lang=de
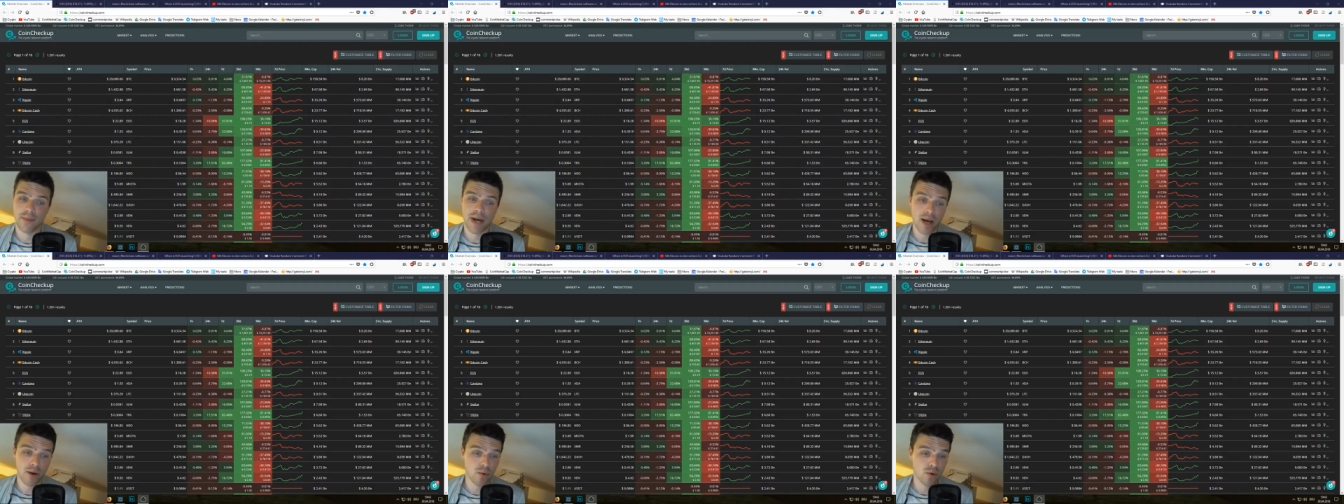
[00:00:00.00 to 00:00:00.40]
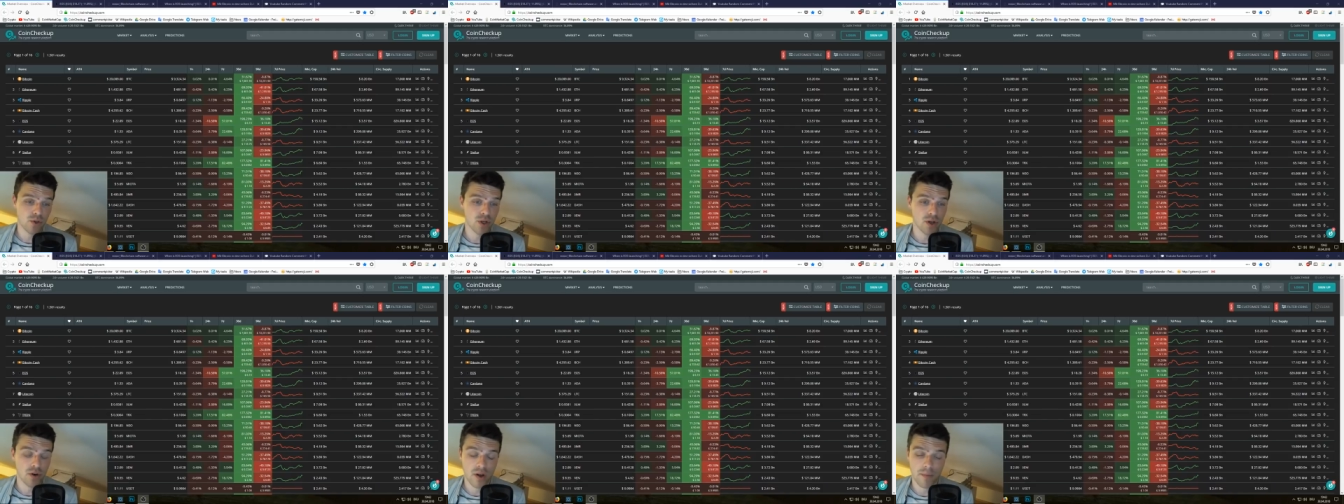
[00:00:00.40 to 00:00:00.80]
Marco,
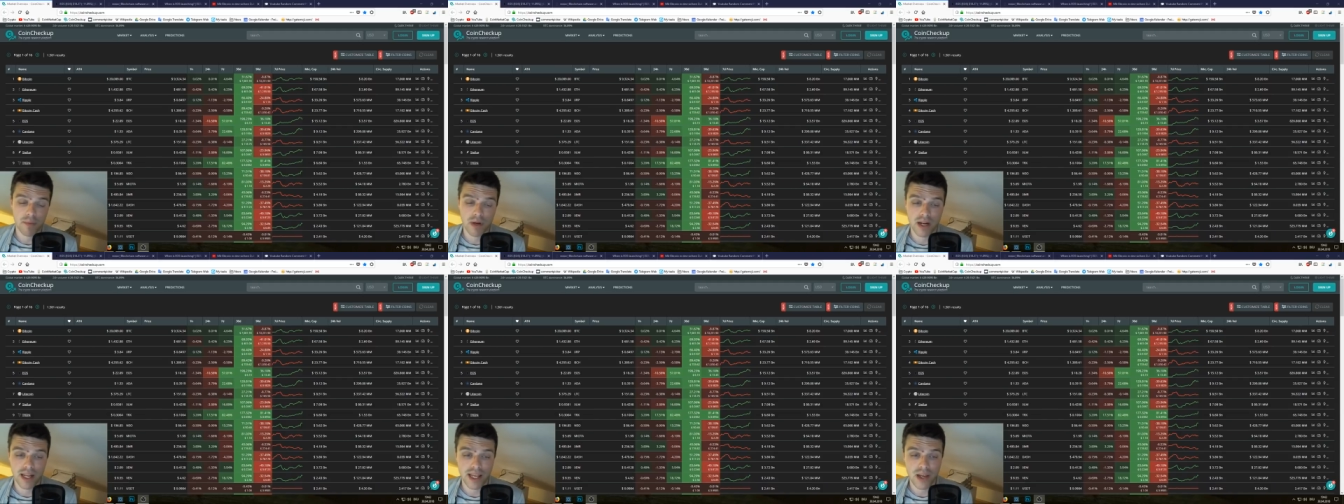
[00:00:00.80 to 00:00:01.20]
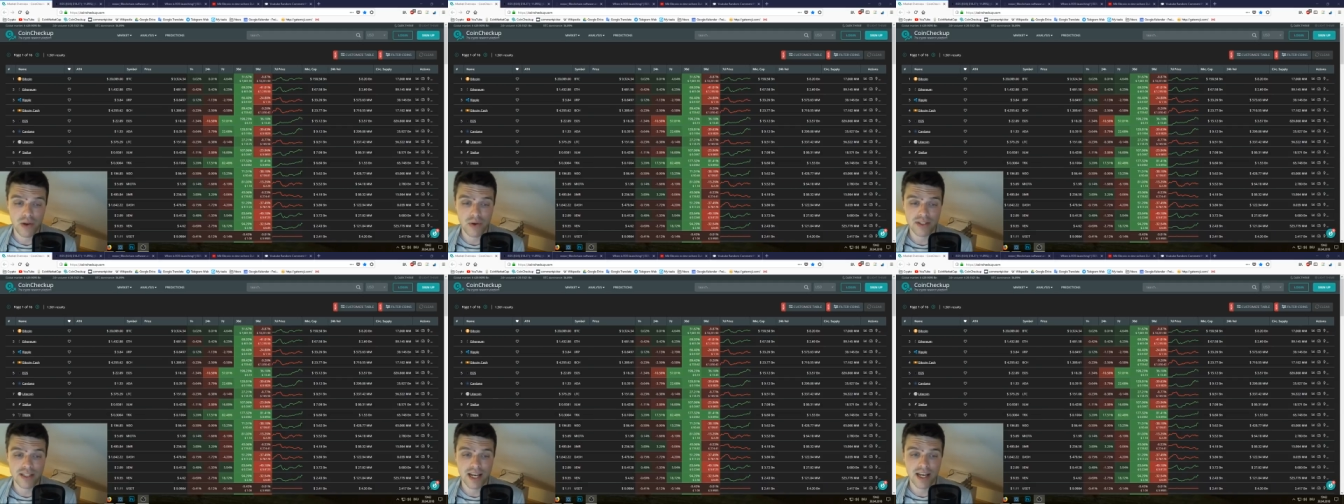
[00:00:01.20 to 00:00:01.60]
schau dir doch mal
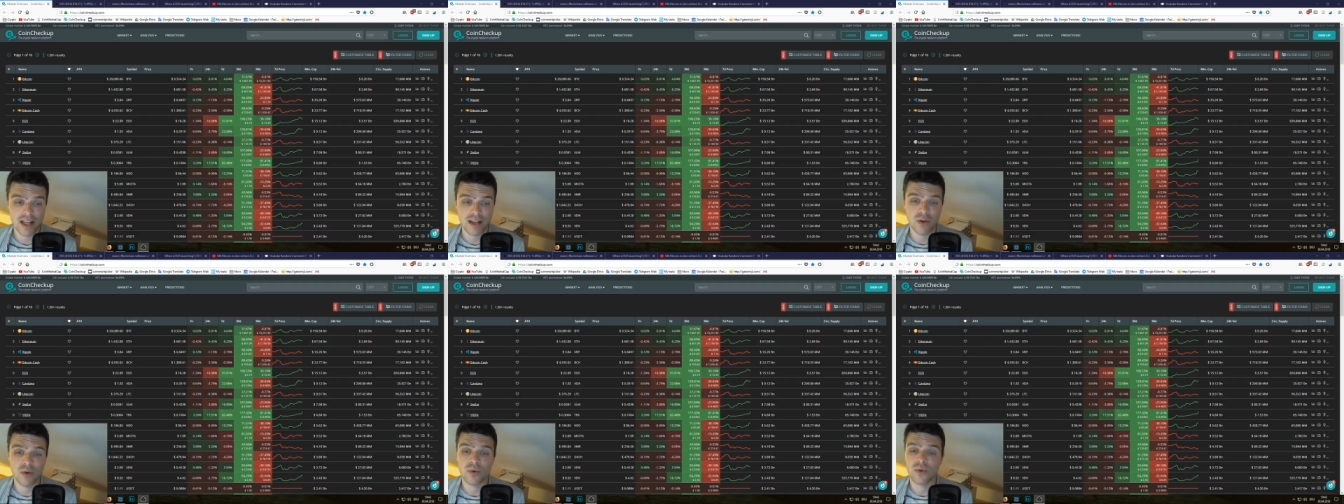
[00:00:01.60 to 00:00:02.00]
EOS an.